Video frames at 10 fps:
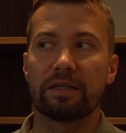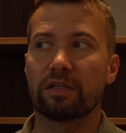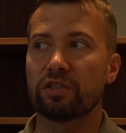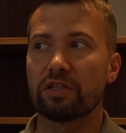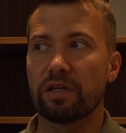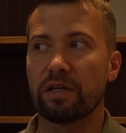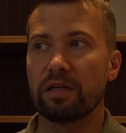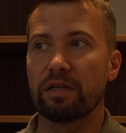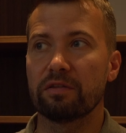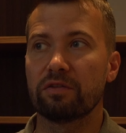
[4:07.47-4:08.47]

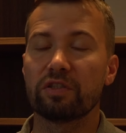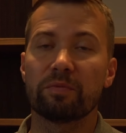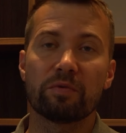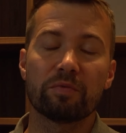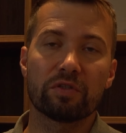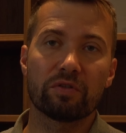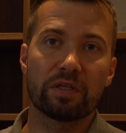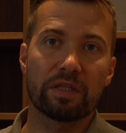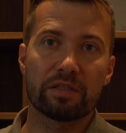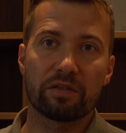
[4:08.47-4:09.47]
gdzie ty się próbujesz
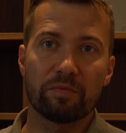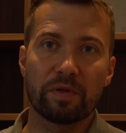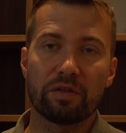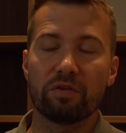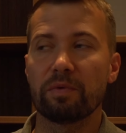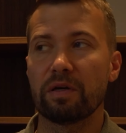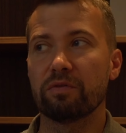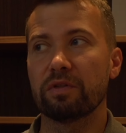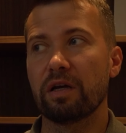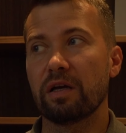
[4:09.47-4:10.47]
dogadać z kobietą, a
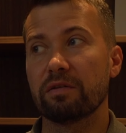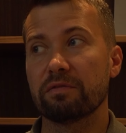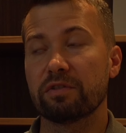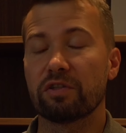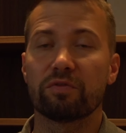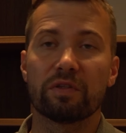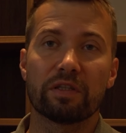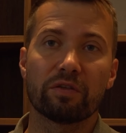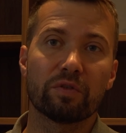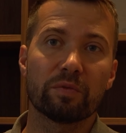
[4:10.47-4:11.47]
ona stosuje
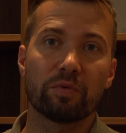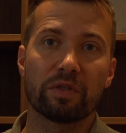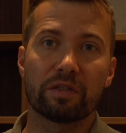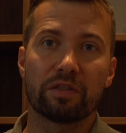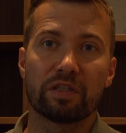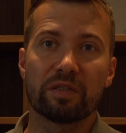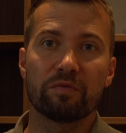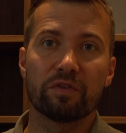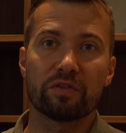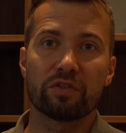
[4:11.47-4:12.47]
tego typu taktyki,
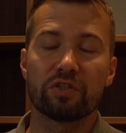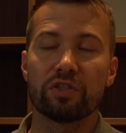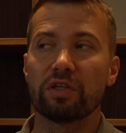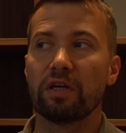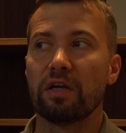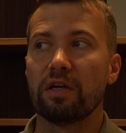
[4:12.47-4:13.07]
mówiąc ci,